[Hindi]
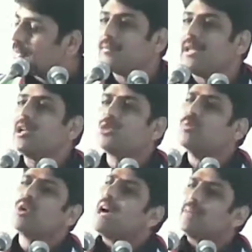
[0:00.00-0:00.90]
मैंने कहा तुम
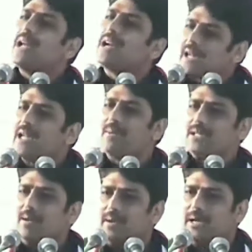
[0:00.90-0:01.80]
मुकाबला कर ले
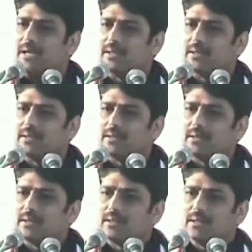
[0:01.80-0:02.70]
बस हमारा
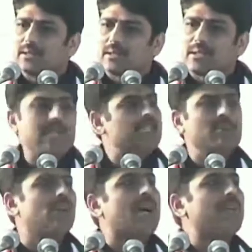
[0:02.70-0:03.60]
कहीं से
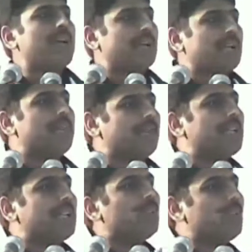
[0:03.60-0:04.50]
मुकाबला करके
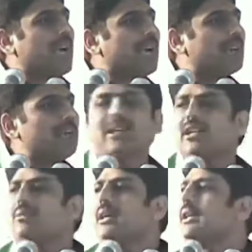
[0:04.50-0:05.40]
बता दे कि तू क्या करता है मैंने
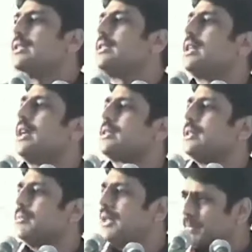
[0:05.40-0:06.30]
कहा तुम्हारा किसी
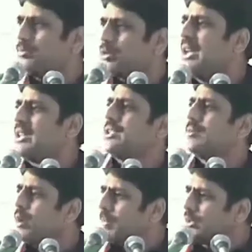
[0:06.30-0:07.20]
से मतलब तुम्हारा किसी से
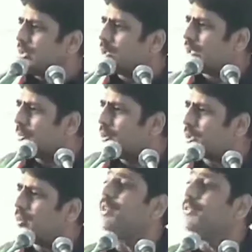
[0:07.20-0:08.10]
मोहब्बत हो जाए तो क्या
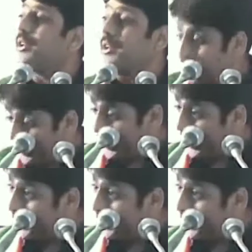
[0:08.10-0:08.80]
बोलते बोले अफेयर मैंने कहा